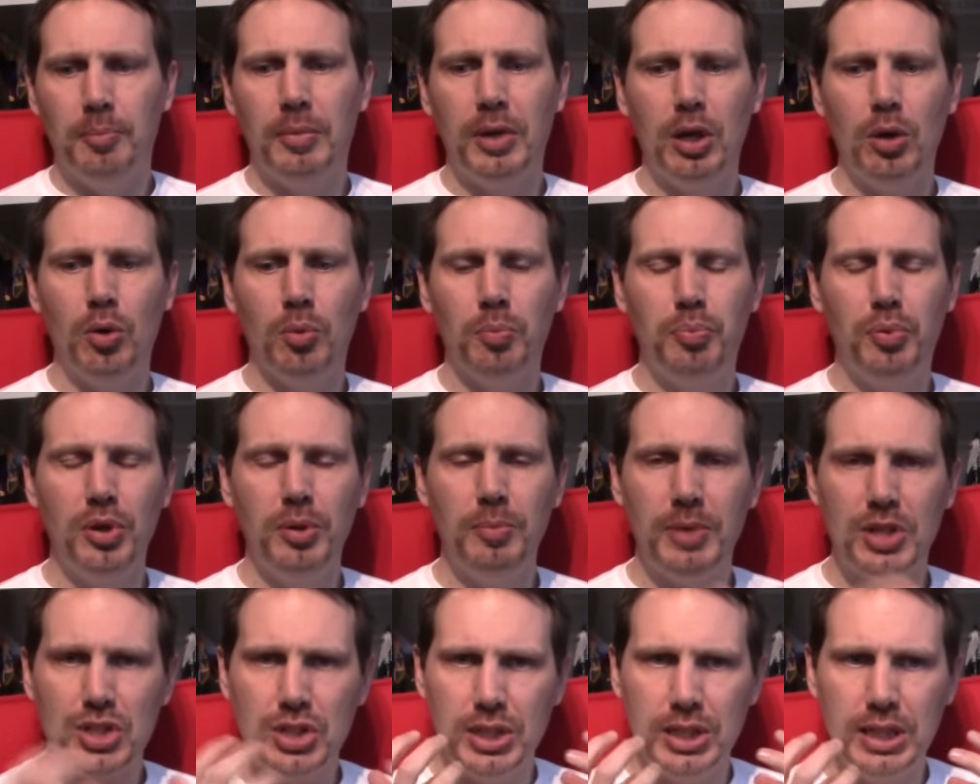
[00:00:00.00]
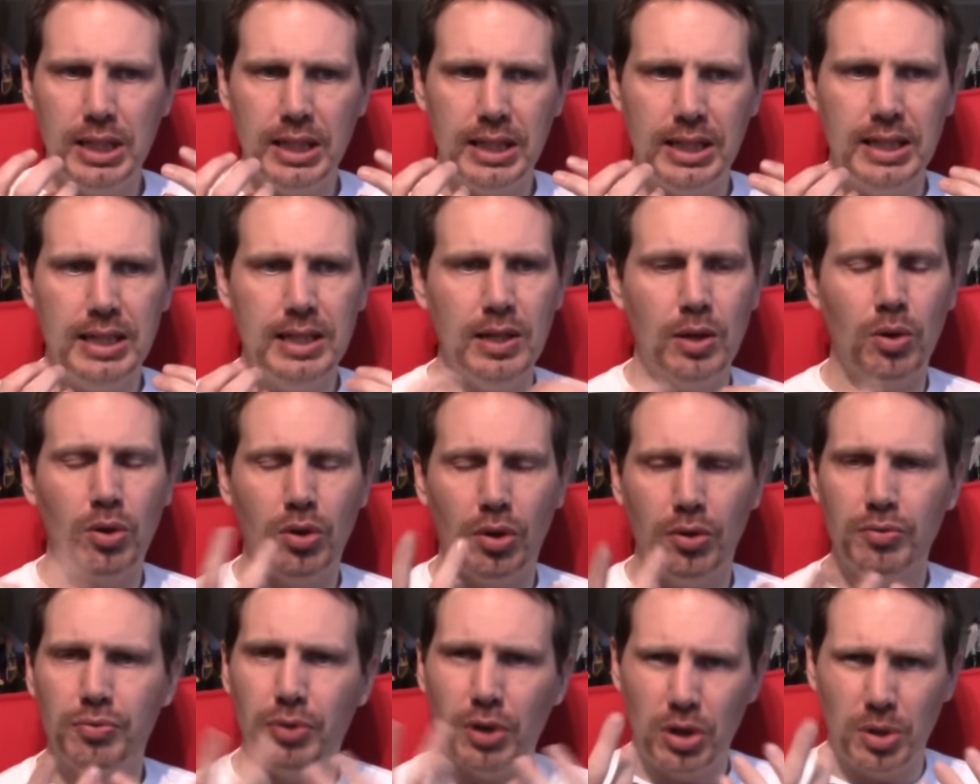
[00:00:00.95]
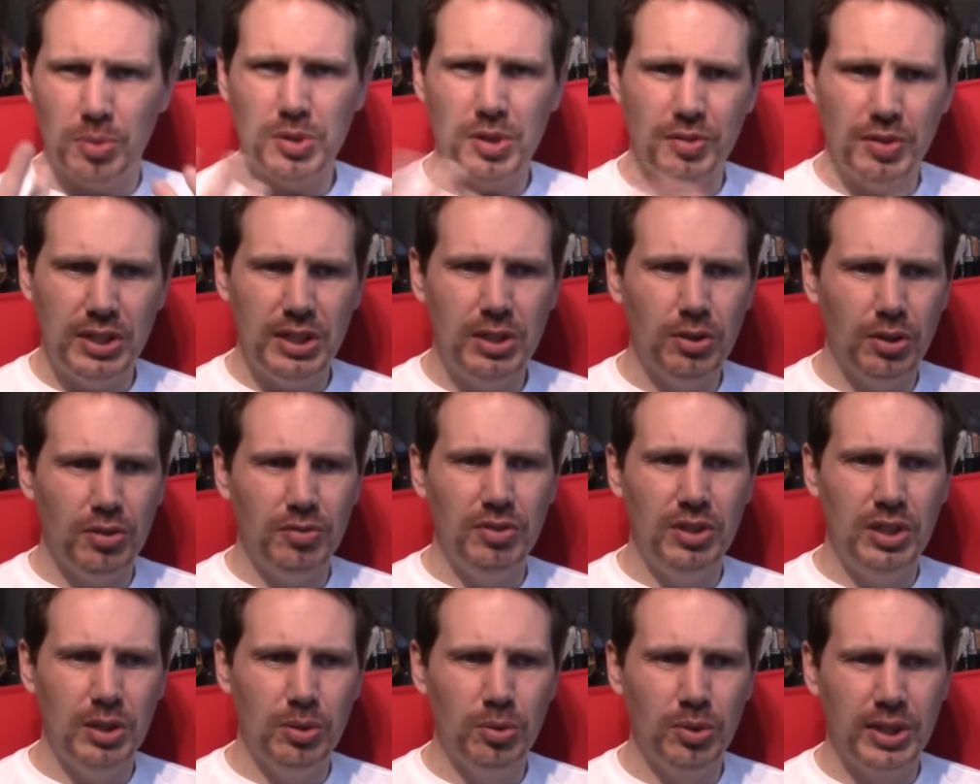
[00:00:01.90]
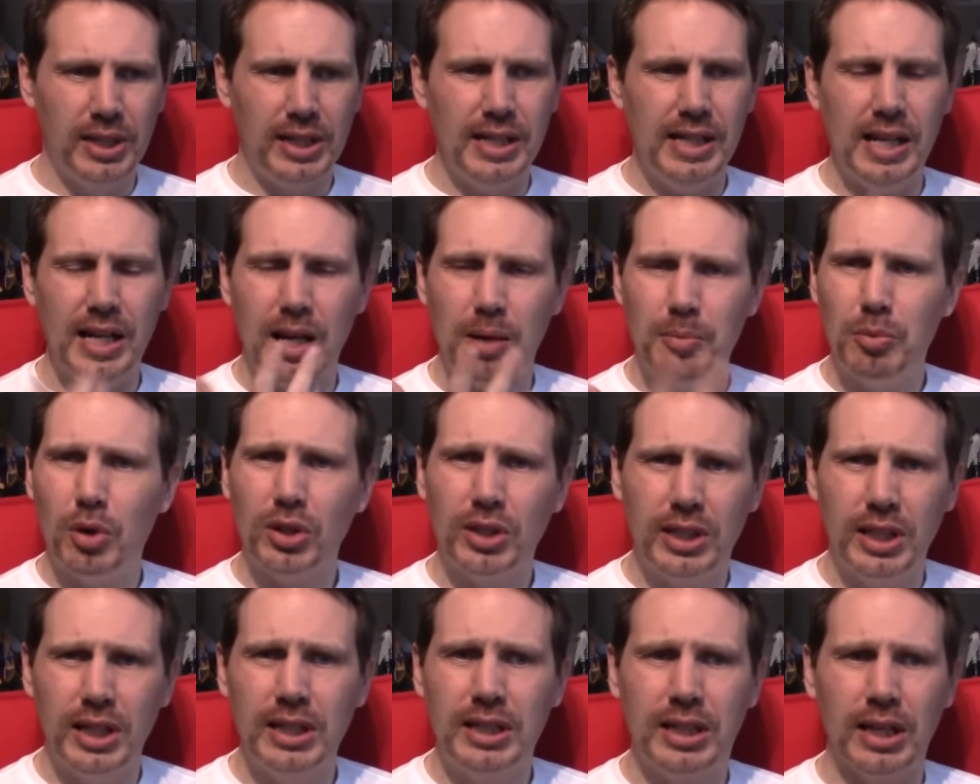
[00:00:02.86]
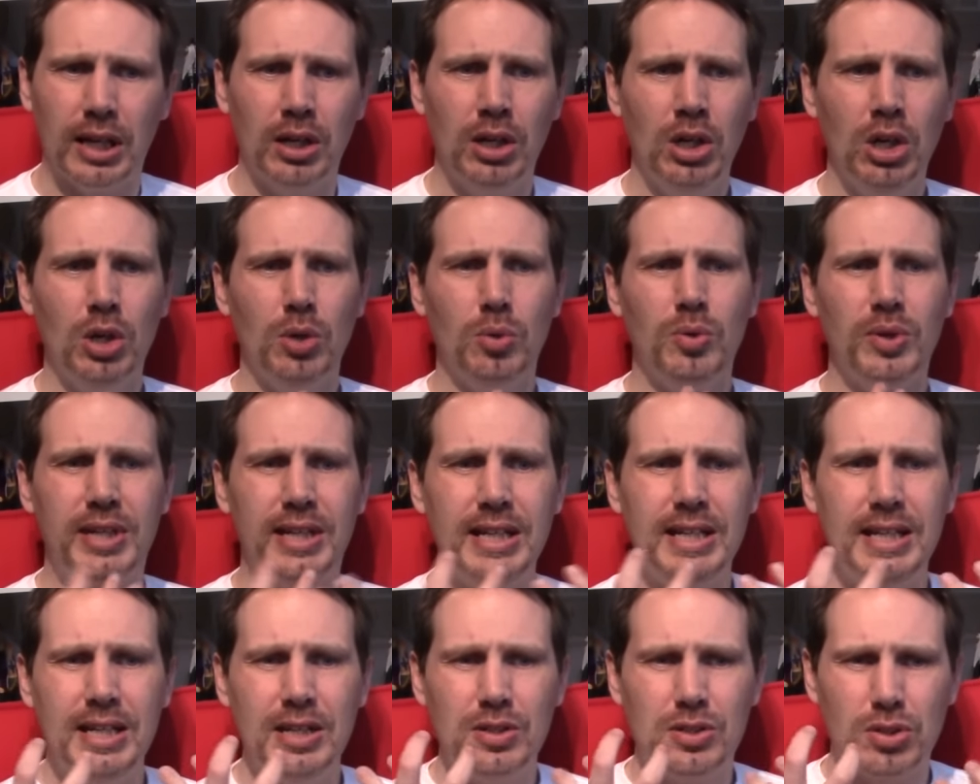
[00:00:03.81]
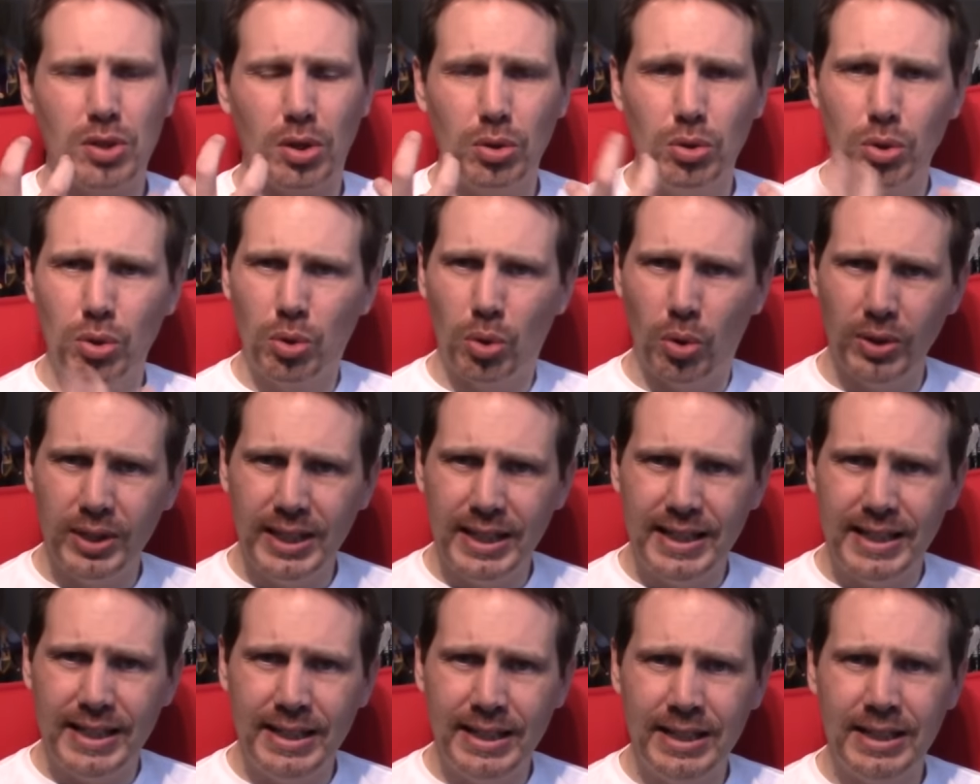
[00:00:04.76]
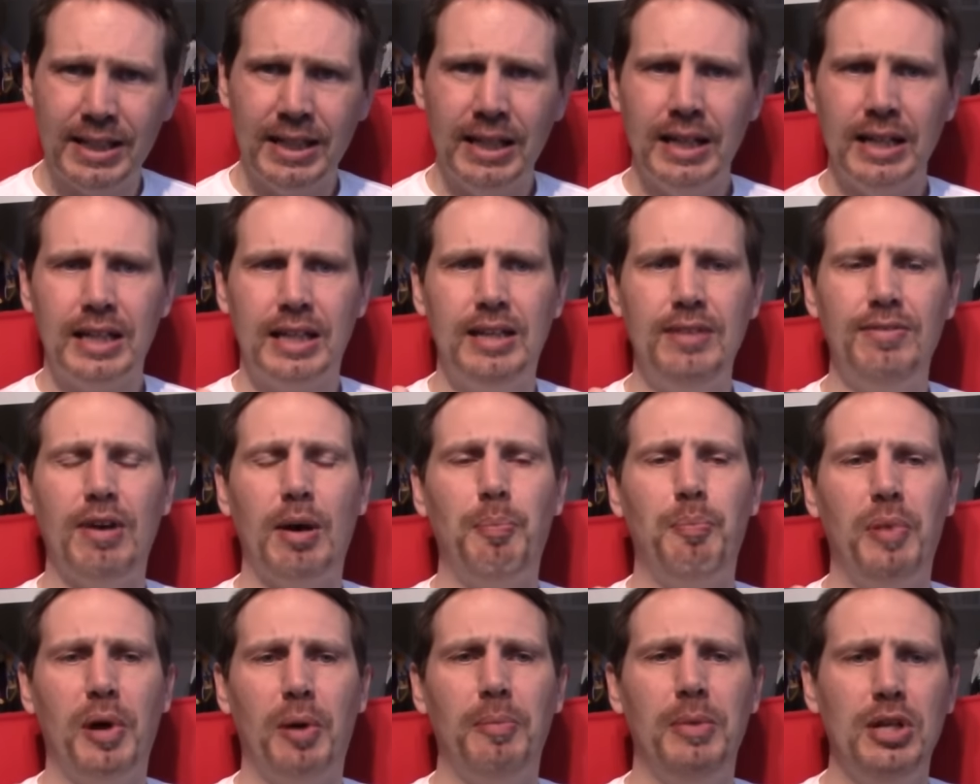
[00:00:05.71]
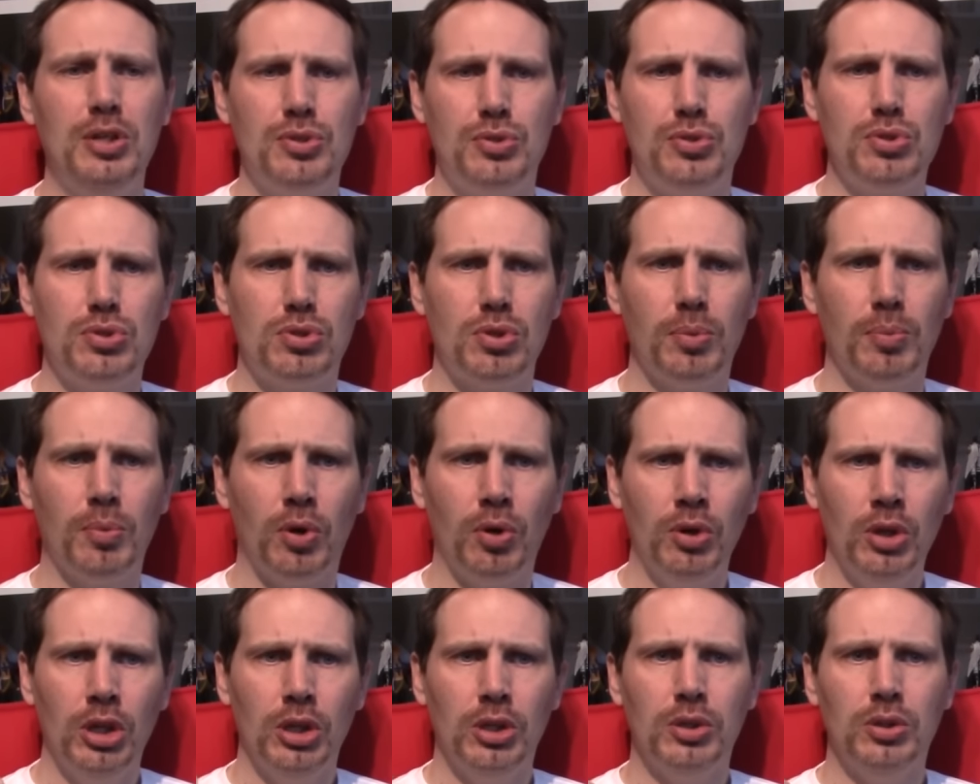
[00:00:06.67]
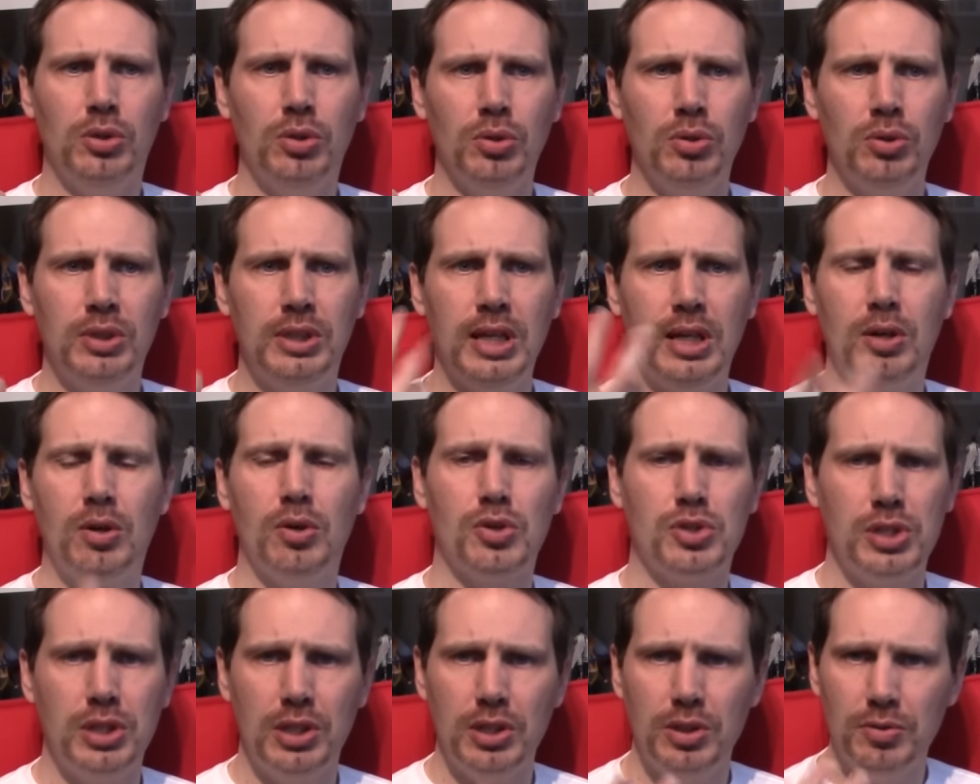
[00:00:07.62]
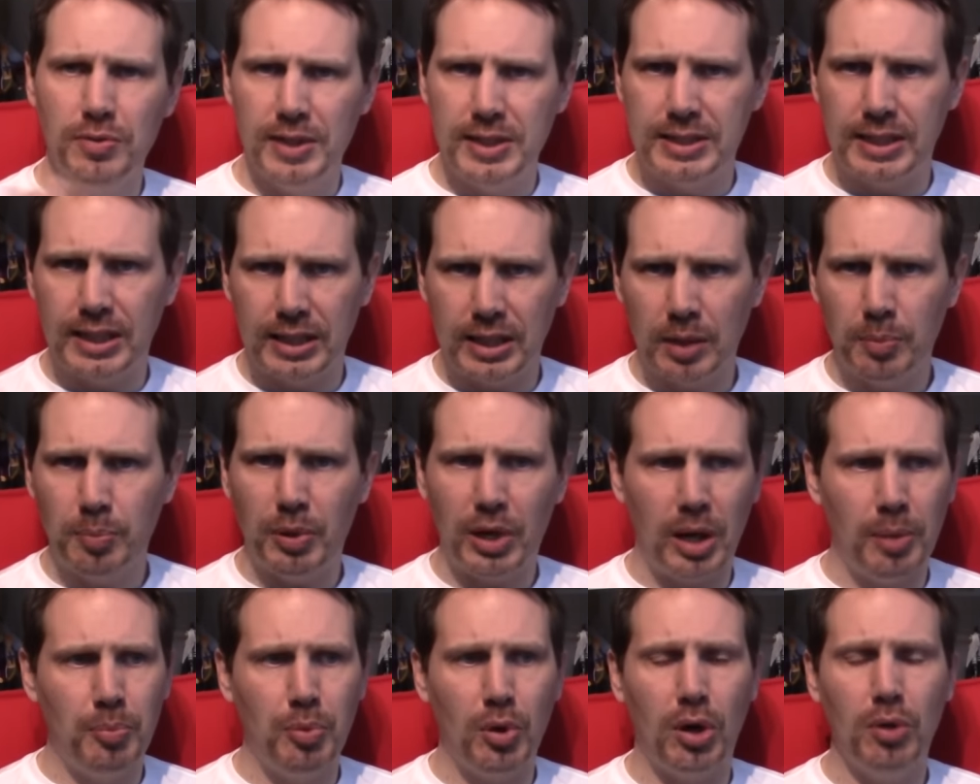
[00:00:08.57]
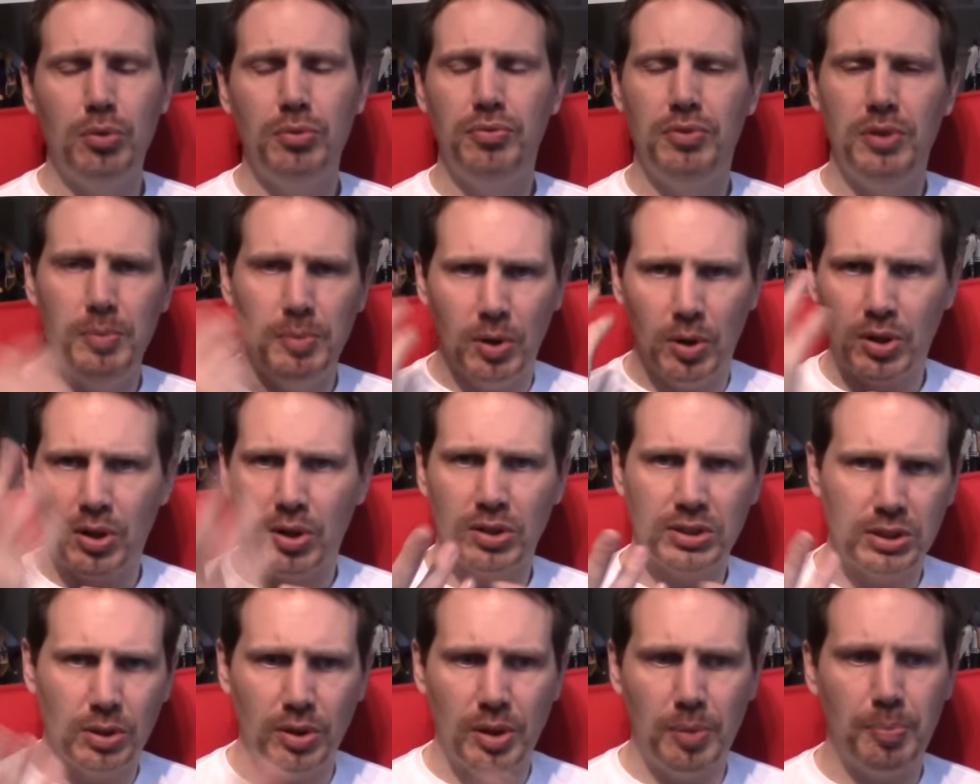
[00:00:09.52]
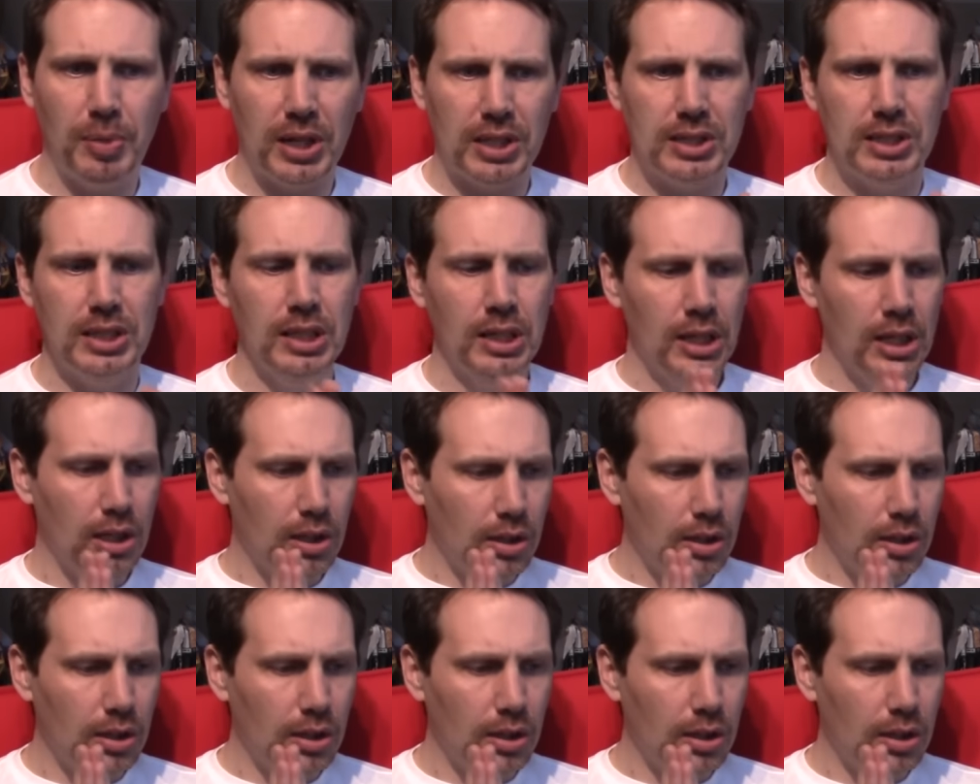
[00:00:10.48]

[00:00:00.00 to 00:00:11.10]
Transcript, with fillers: mais on peut imaginer qu'il y ait encore une fois, comme j'avais dit dans une vidéo, qu'il y ait la mort de quelqu'un ou qu'il y ait une sorte de gros déclic qui va permettre justement de déclencher des nouvelles attaques par rapport à Luffy, mais encore ça on est parti.